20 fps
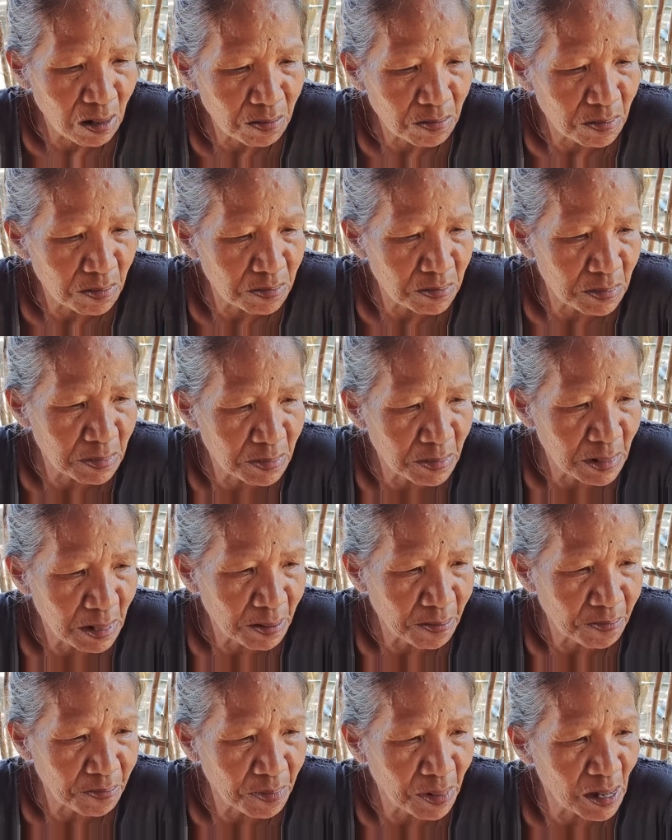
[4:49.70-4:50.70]
Bilihin.
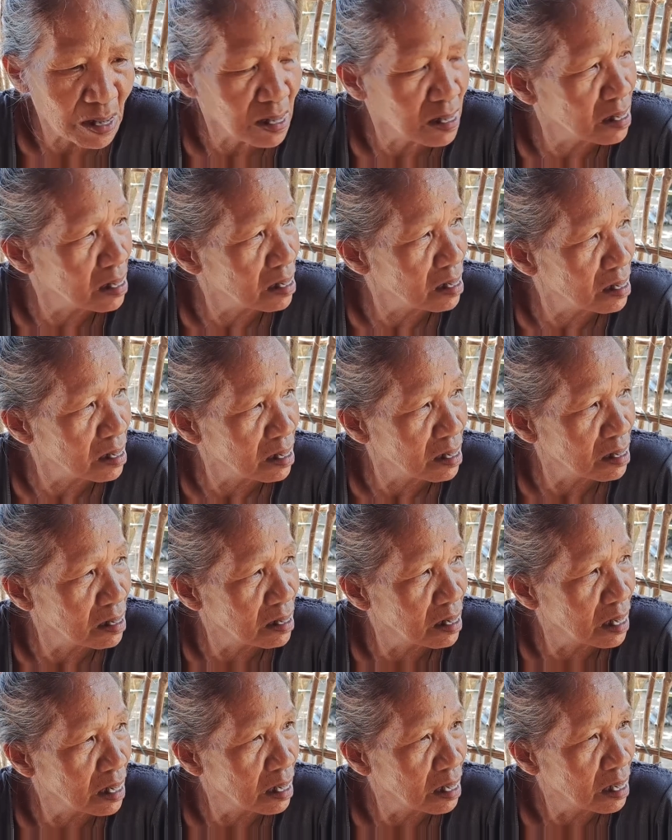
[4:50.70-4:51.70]
Bilihin.
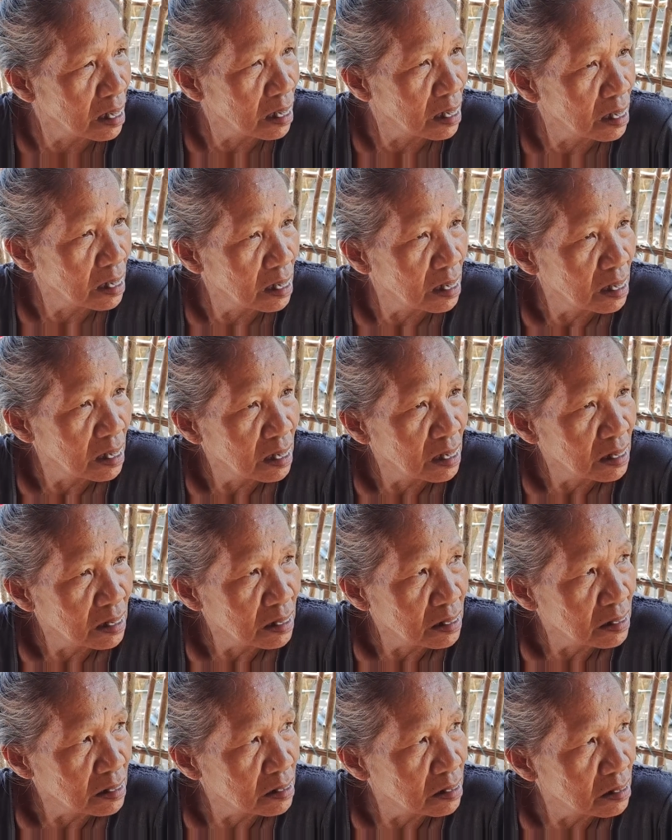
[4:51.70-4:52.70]
Lalo na po mga ano, ano
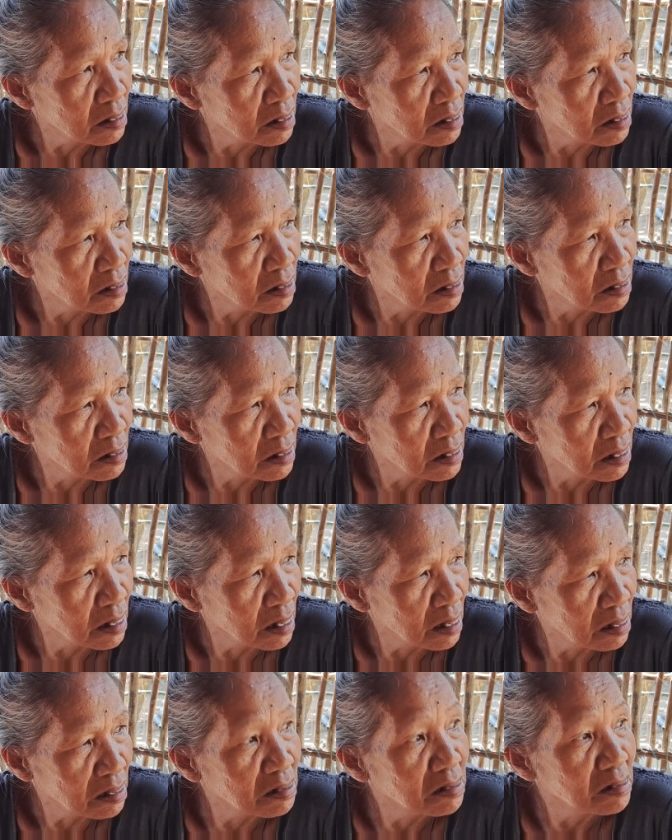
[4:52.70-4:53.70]
mga isda.
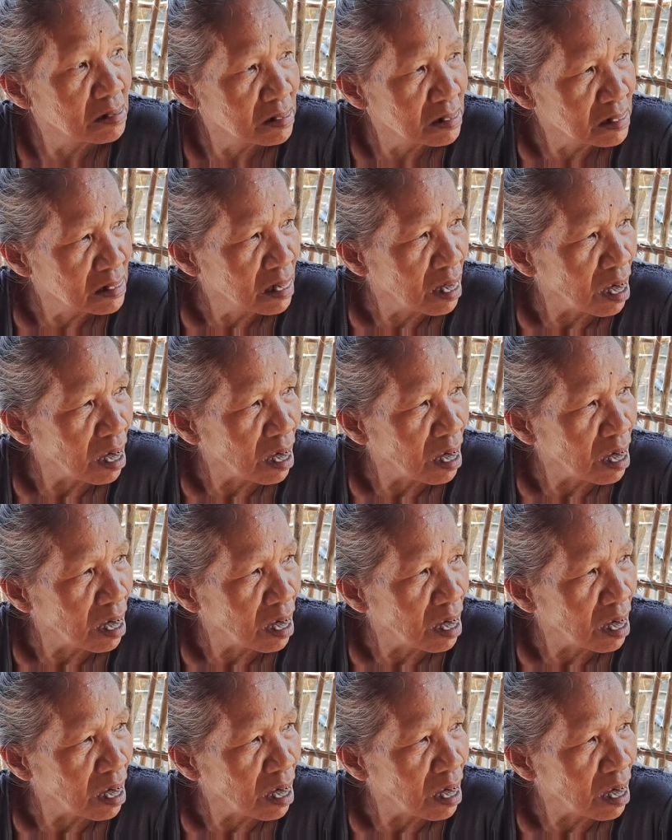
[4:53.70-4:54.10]
Mahal.